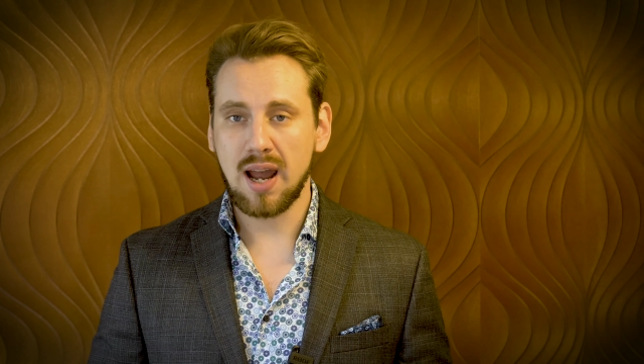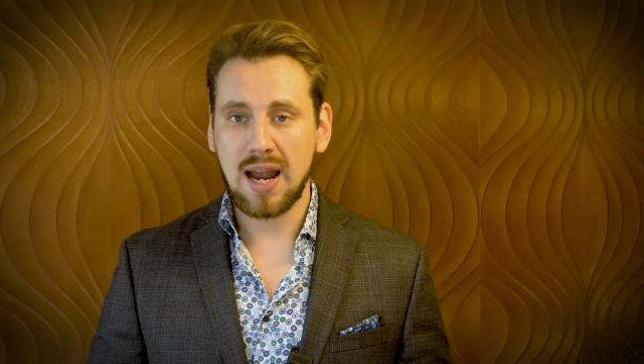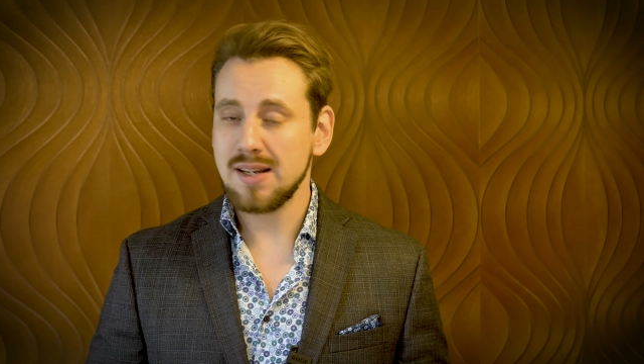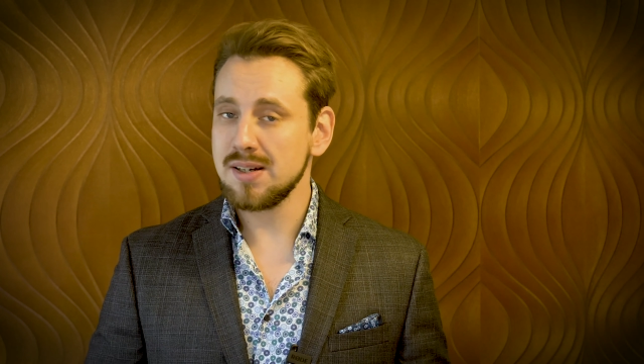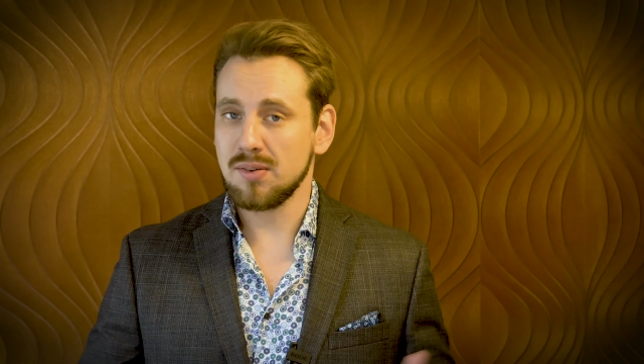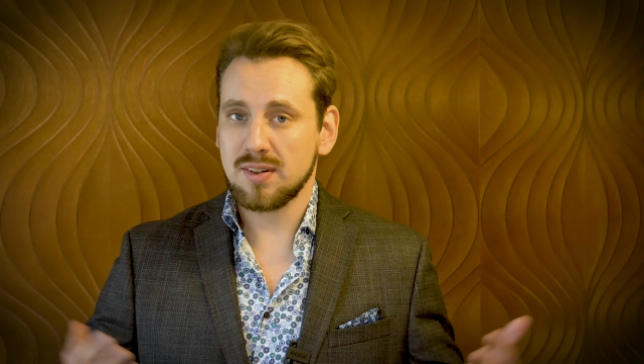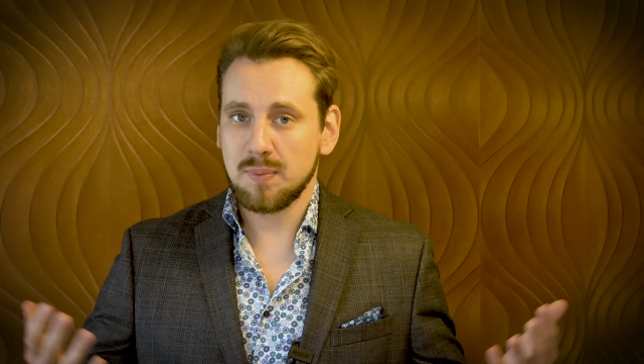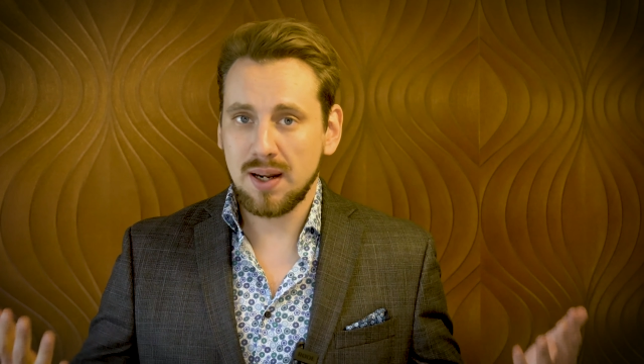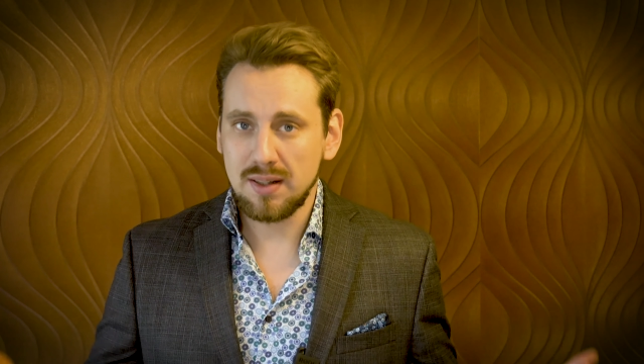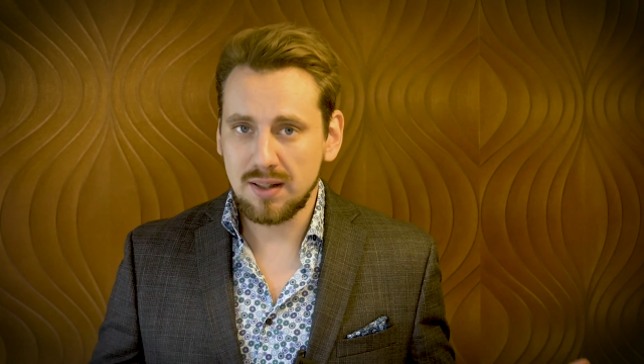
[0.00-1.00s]
eigentlich auch in
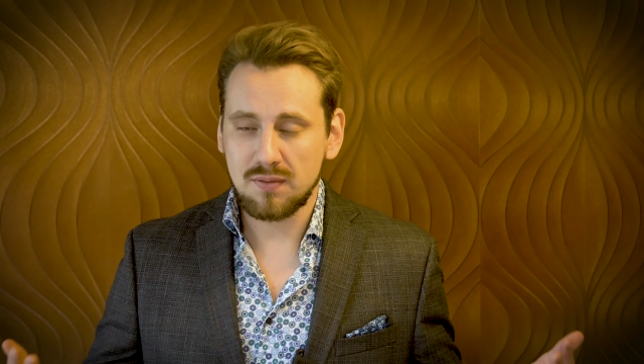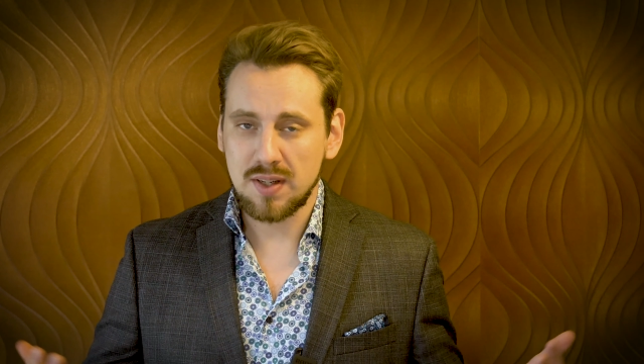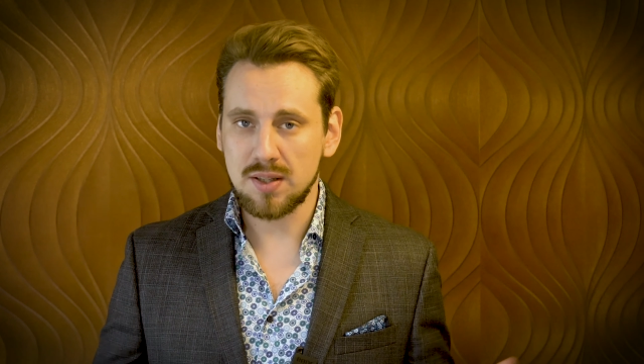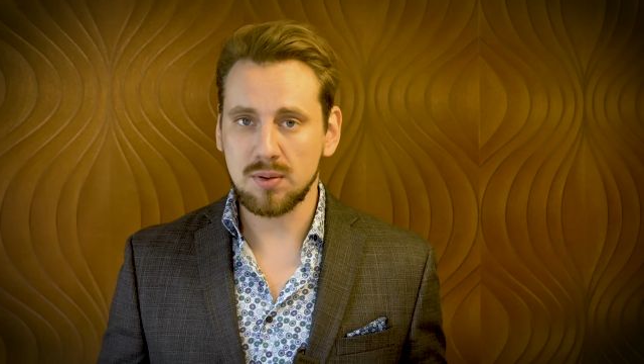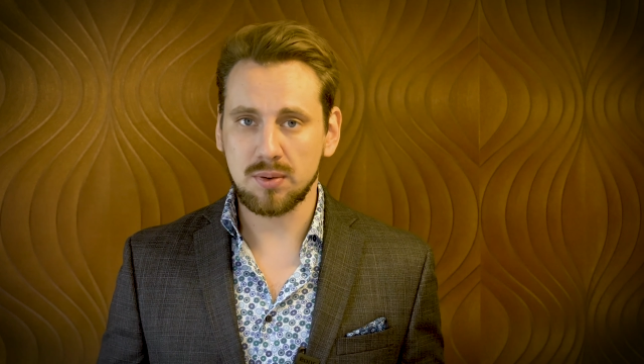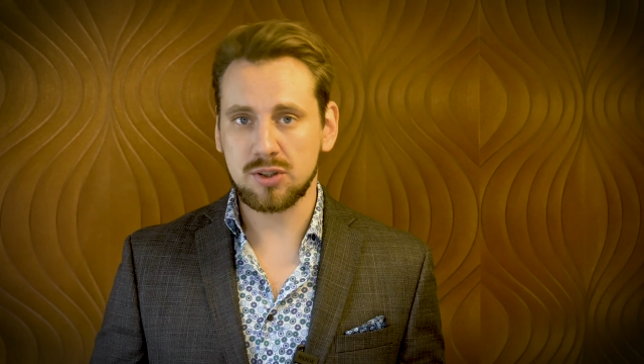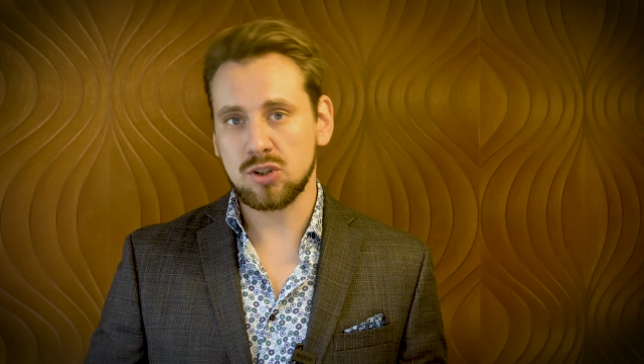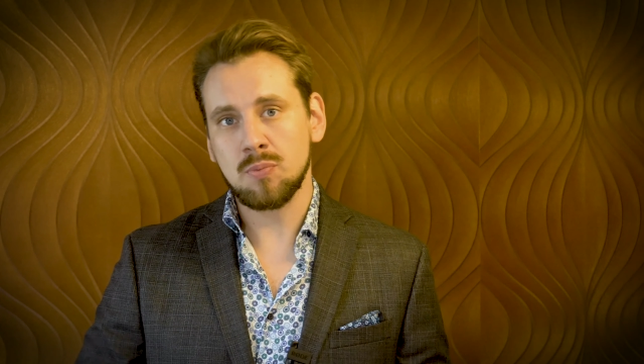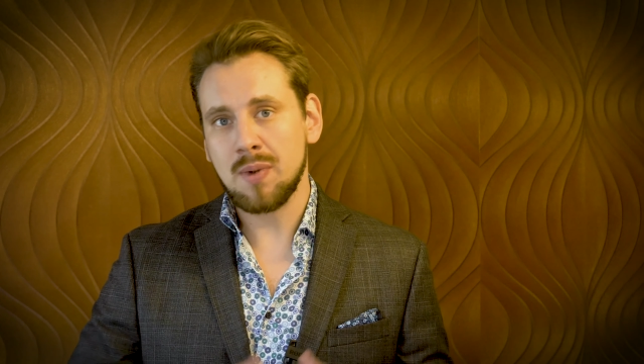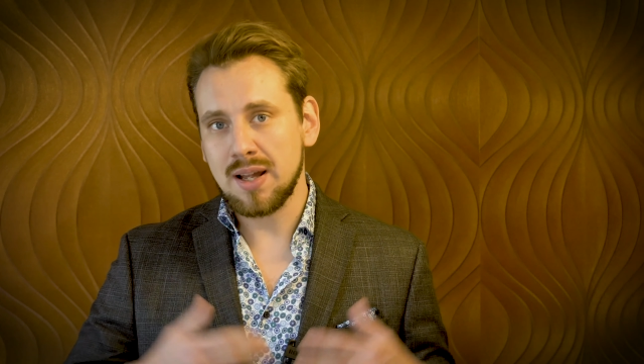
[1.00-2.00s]
zwei anderen Videos
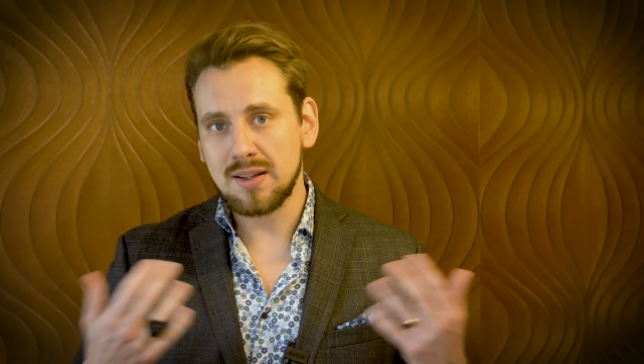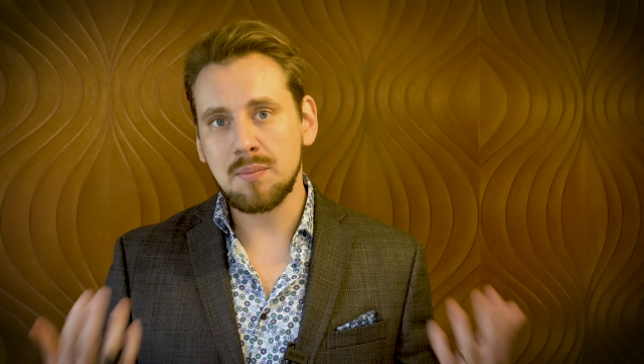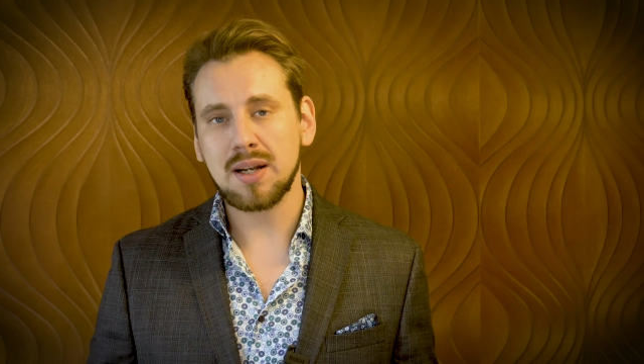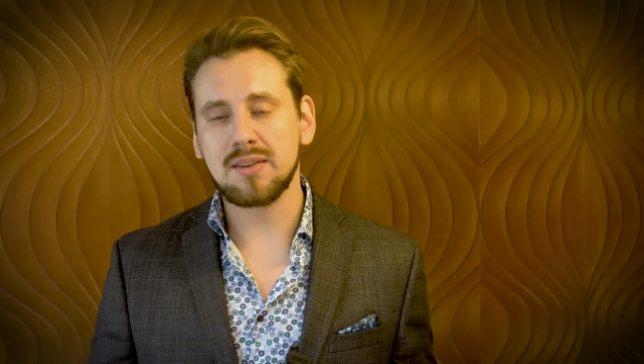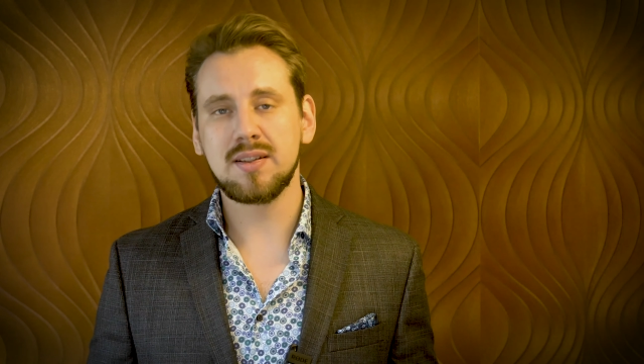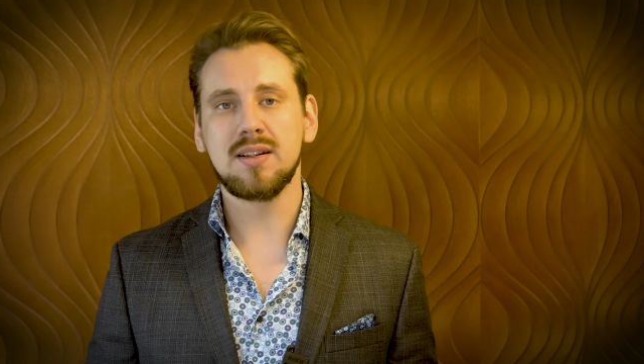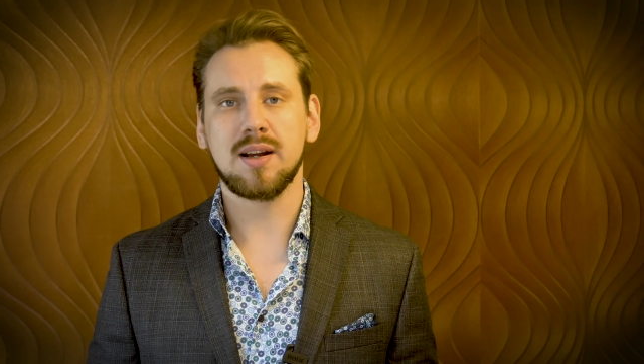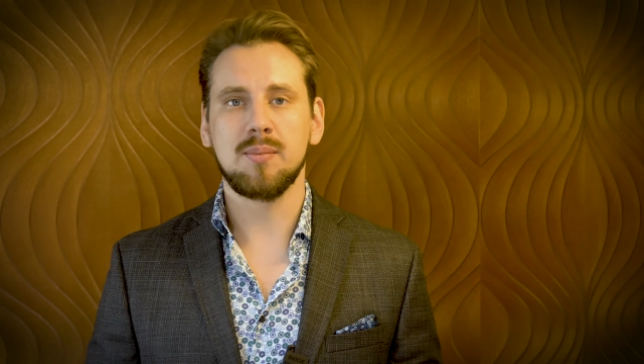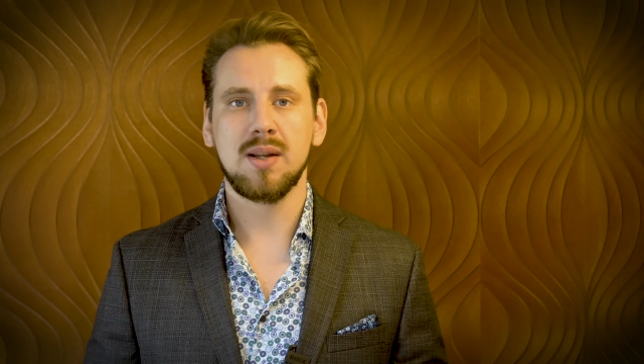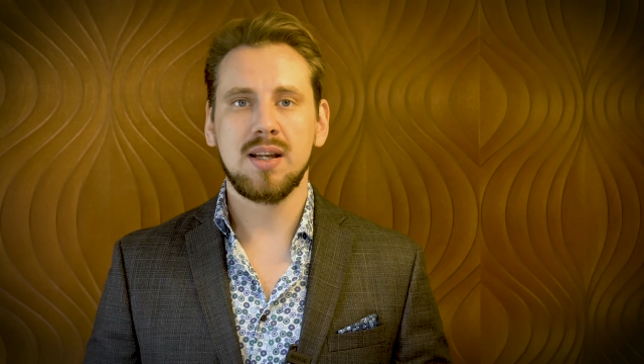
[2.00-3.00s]
schon mal thematisiert
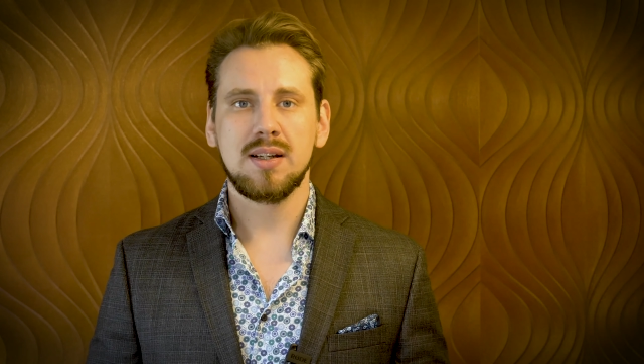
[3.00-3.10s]
habe.